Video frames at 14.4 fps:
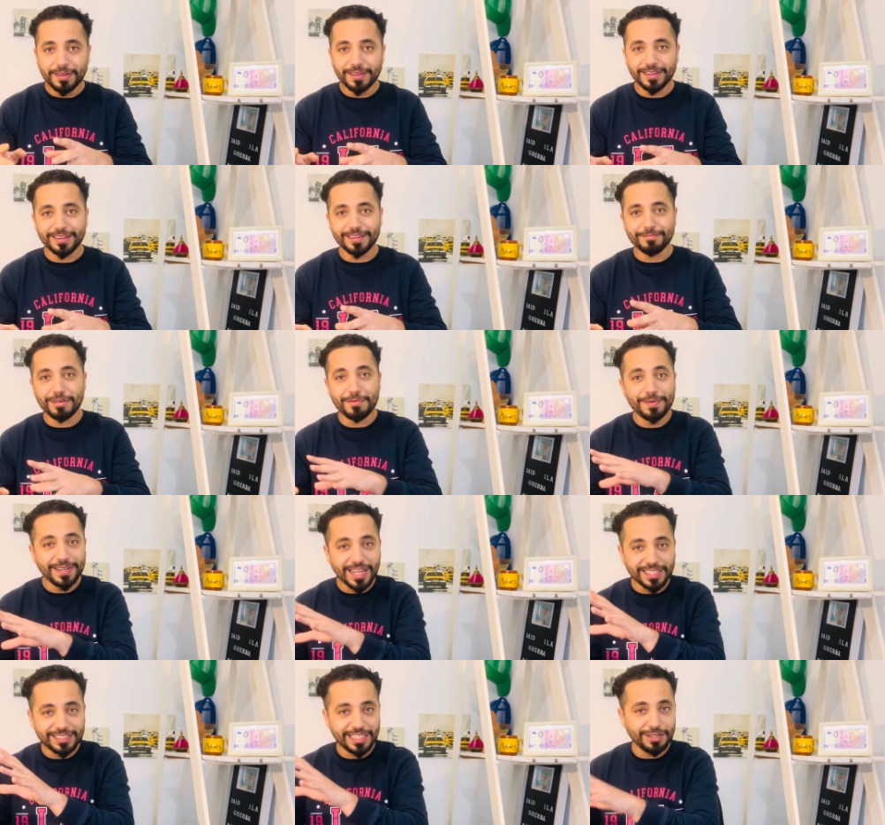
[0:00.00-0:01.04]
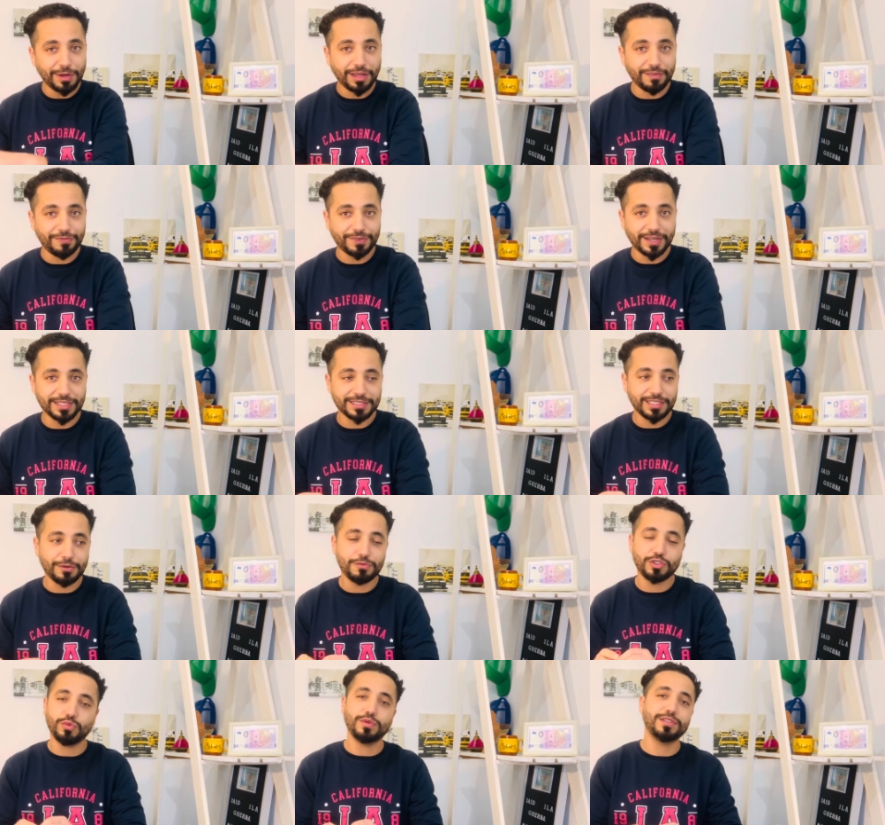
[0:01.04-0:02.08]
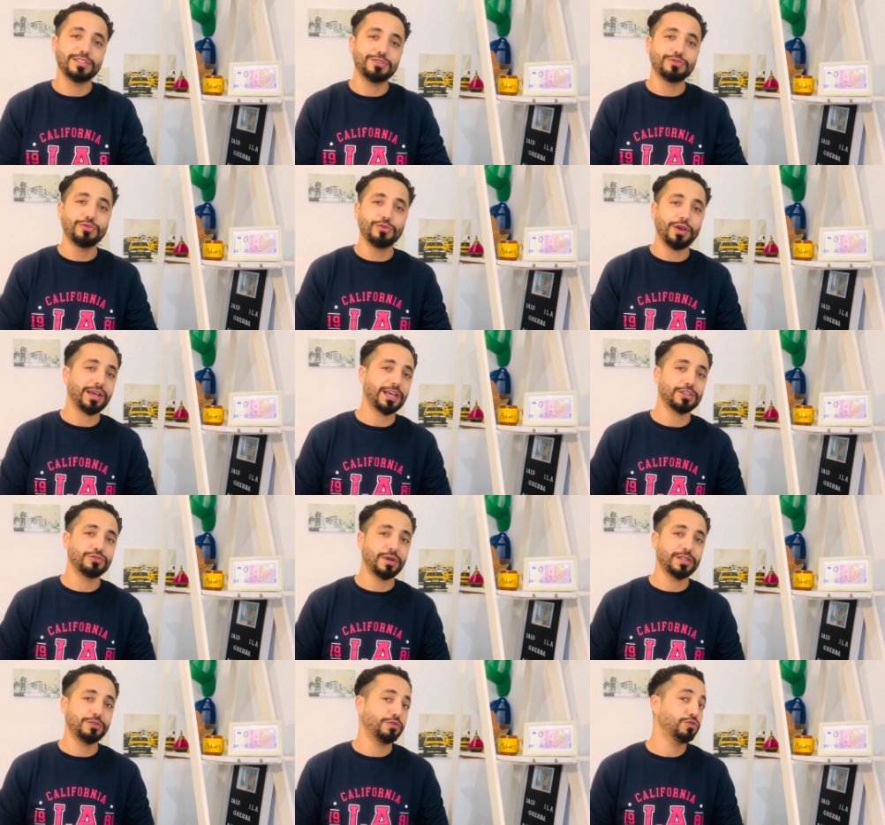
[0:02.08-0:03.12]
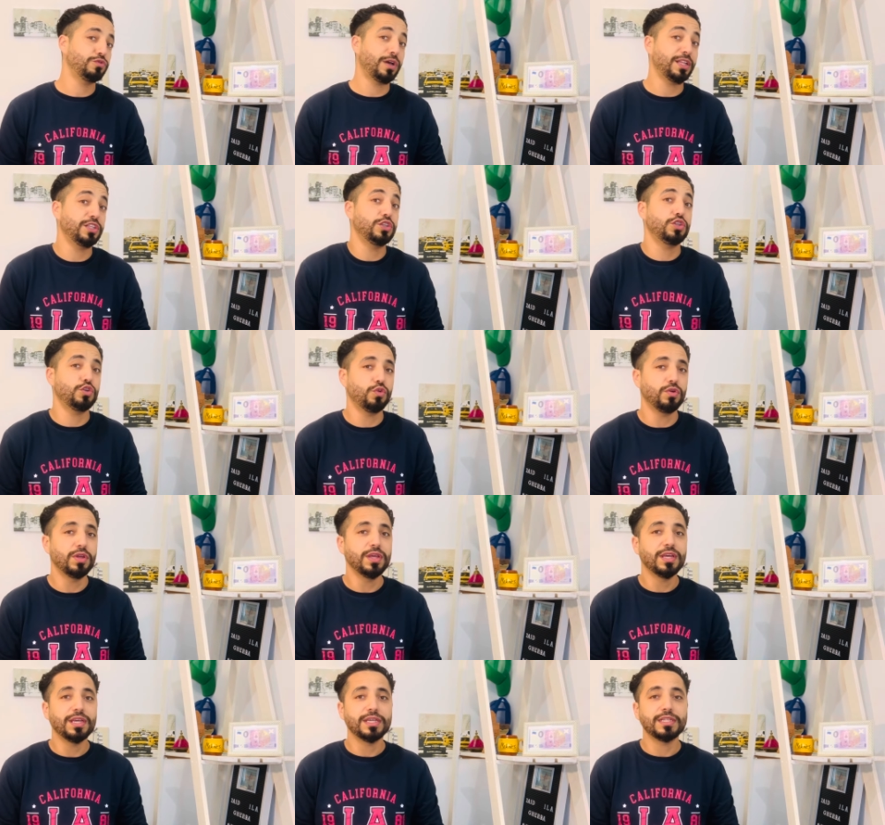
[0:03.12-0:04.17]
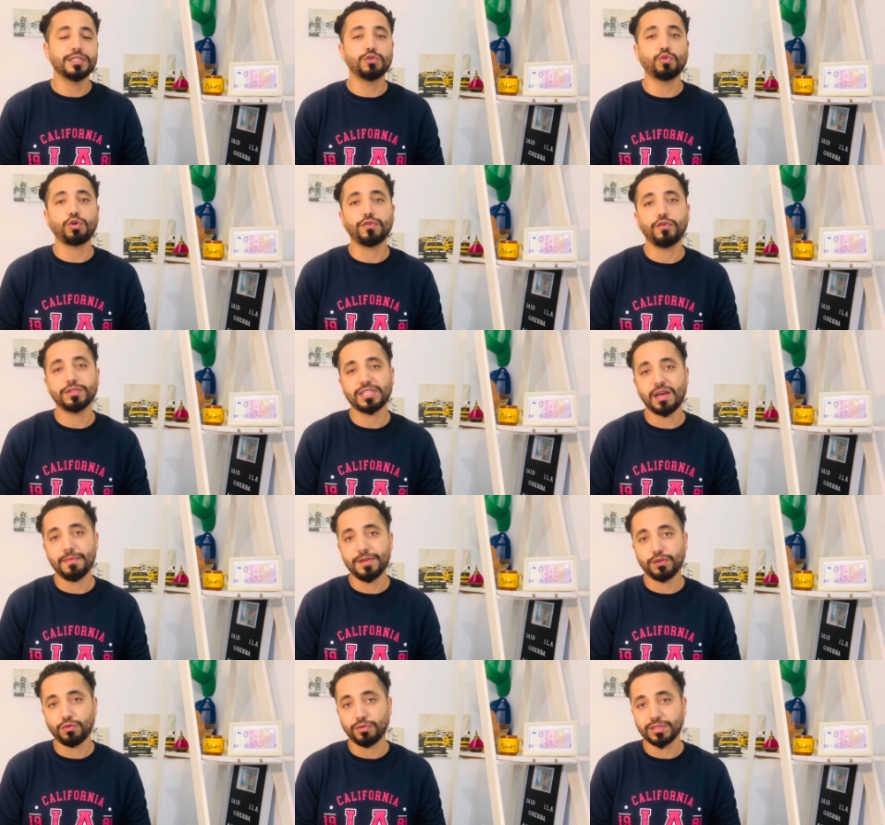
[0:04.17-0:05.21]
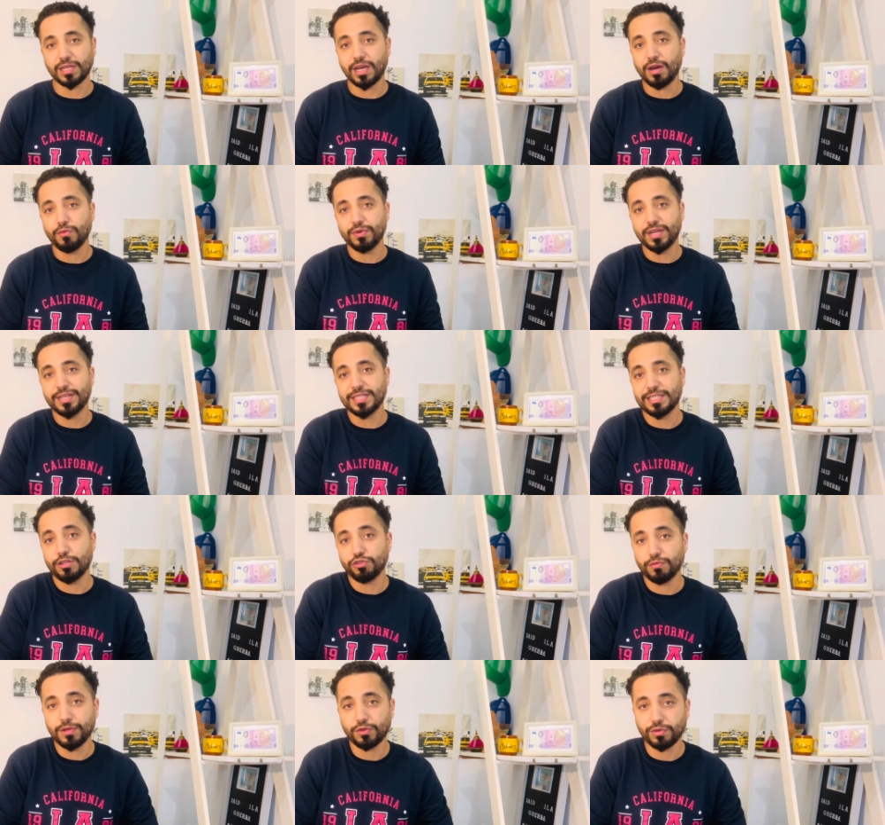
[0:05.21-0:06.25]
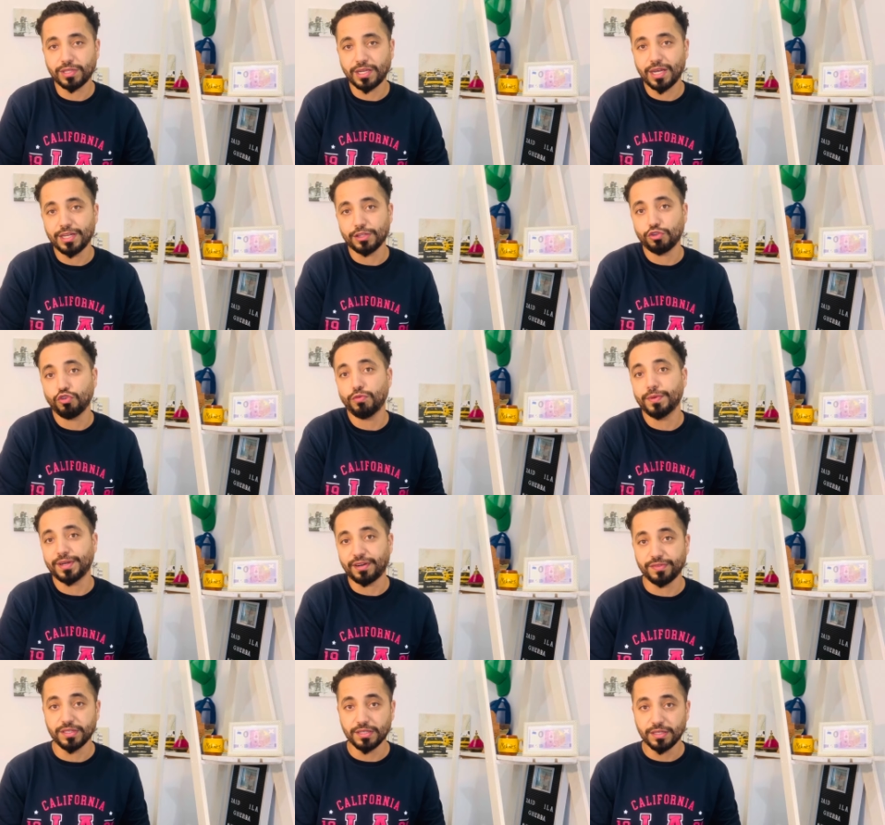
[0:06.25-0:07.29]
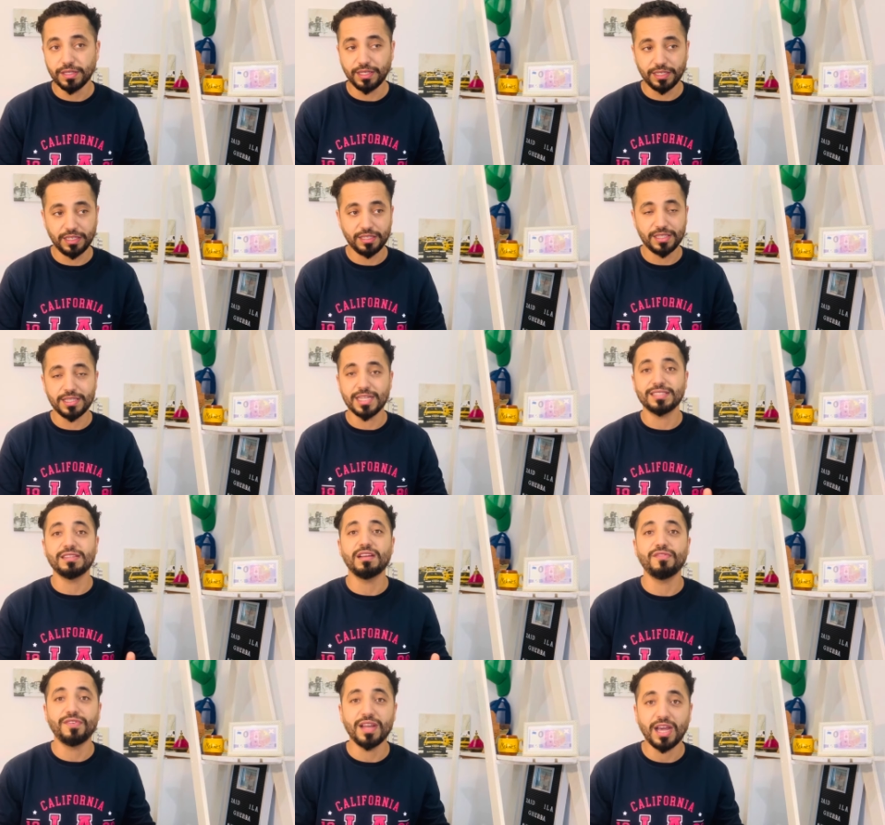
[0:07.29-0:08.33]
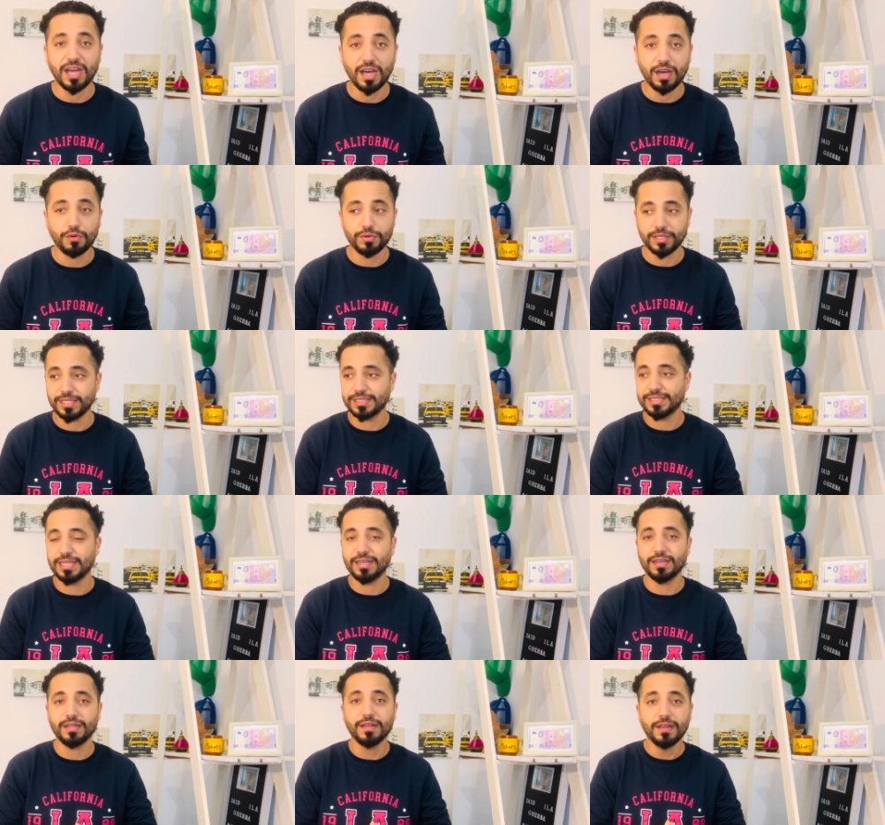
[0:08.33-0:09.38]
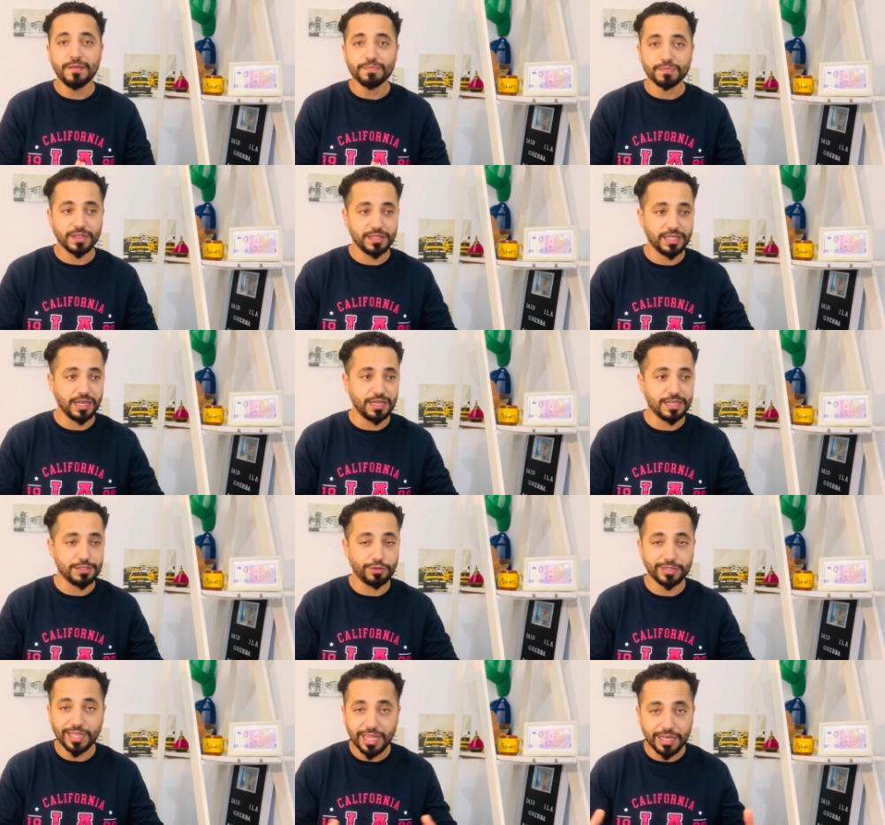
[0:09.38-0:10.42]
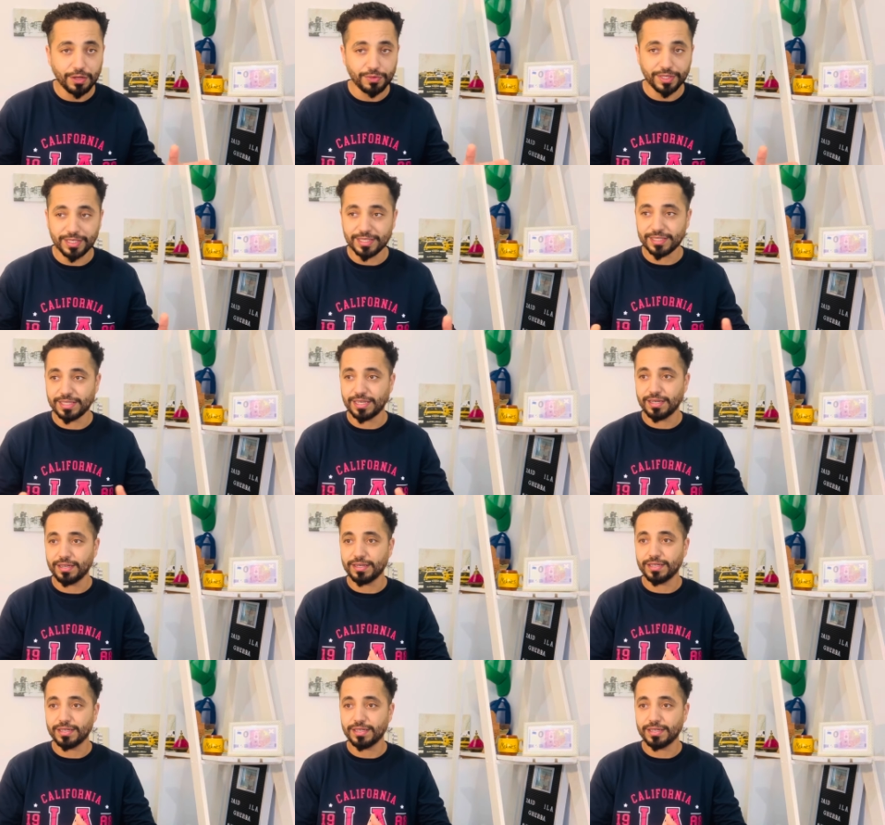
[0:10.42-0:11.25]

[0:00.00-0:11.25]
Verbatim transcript: آه، ما بين هادشي اللي واقع في فرنسا ويجيو يقولوا حقاش شنو غنديروا شنو غادي نديروا نوقفوا صحاب لي كونطرا ولا الناس اللي عندهم لي كونطرا نعطيوهم الرفض يعني الناس ديال الفلاحه ولا الناس ديال ديال لي زوتيل ولا الناس ديال